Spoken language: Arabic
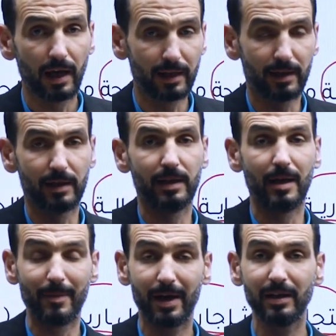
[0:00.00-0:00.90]

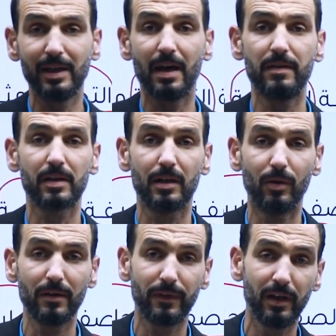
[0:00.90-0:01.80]
الأمان لهذه
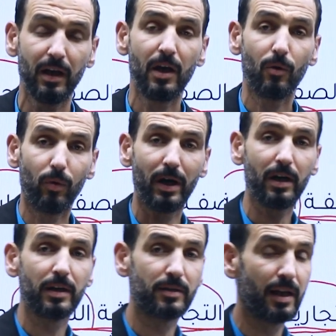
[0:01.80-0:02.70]
القوافل
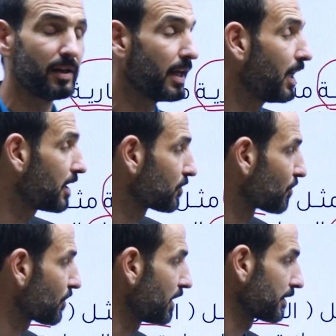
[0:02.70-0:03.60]
ودلها على
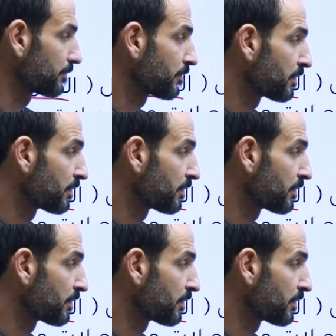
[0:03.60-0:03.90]
الطرقات